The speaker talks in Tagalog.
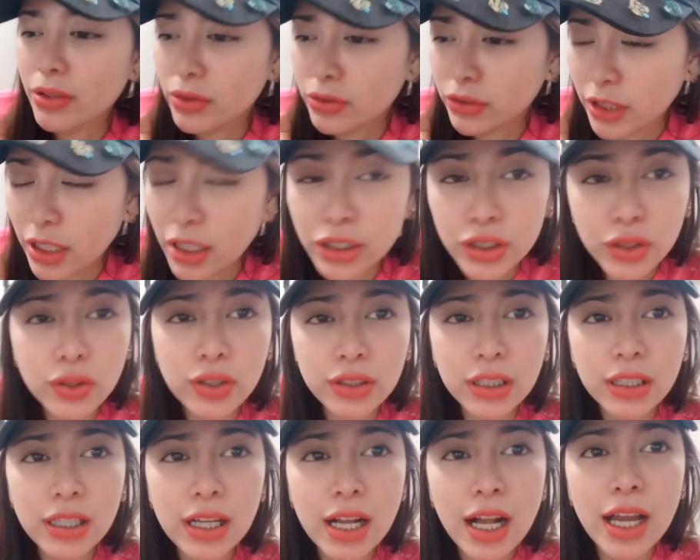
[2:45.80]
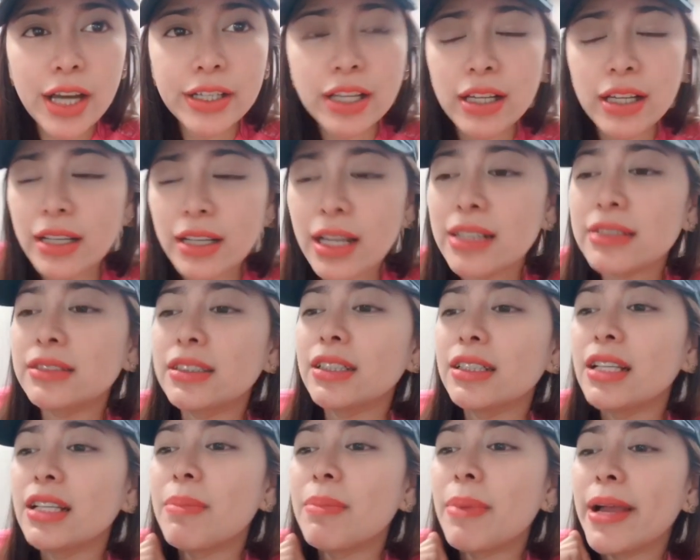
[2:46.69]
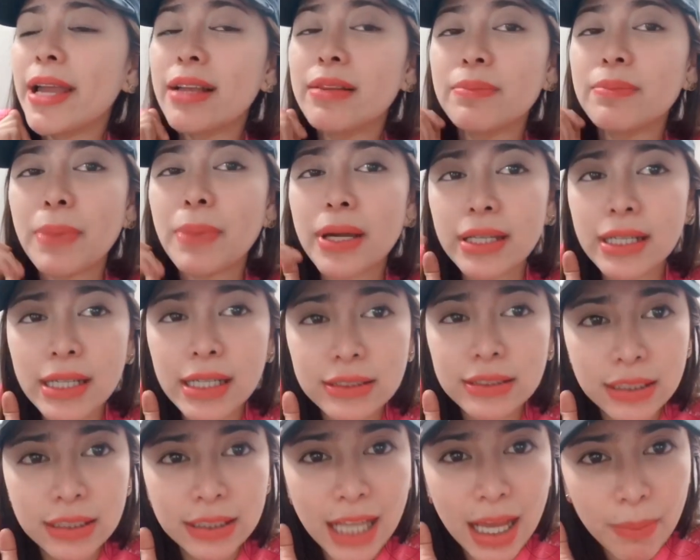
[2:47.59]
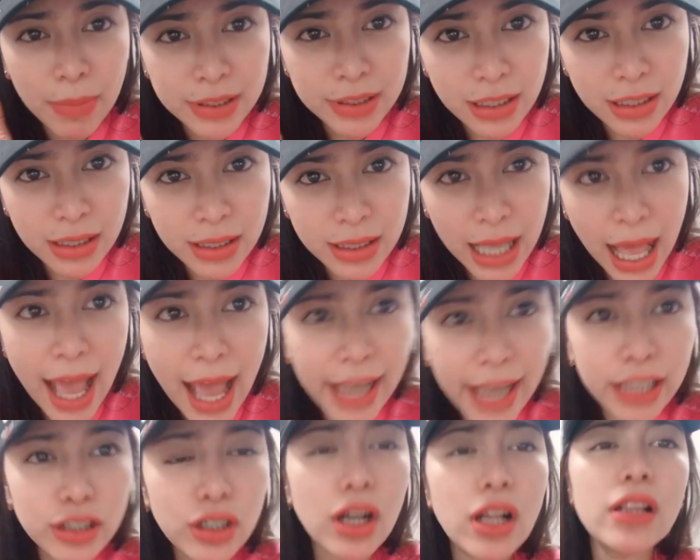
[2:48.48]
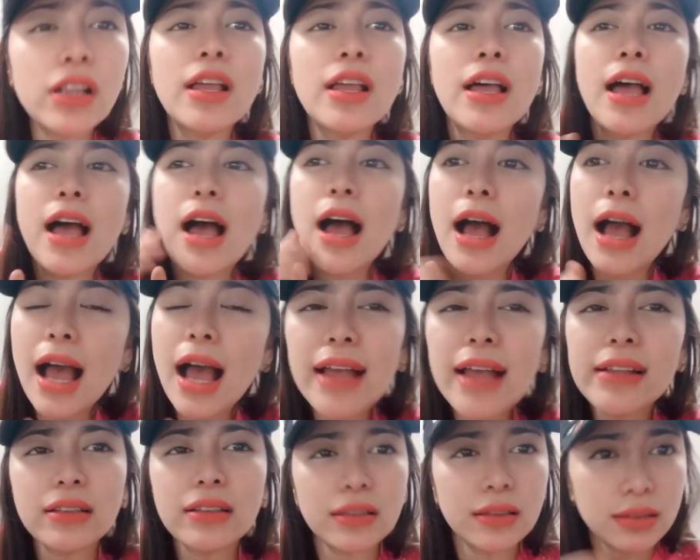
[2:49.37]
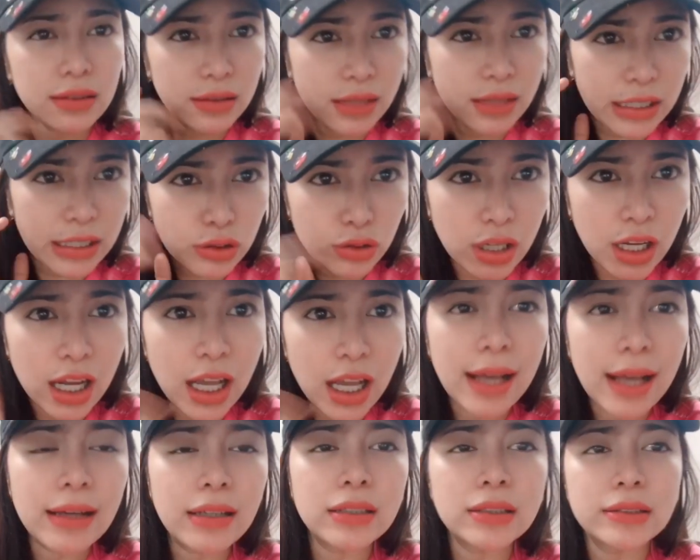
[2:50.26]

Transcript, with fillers: Security Guard na sinabayan pa rin at sinama si Idol at eto na nga,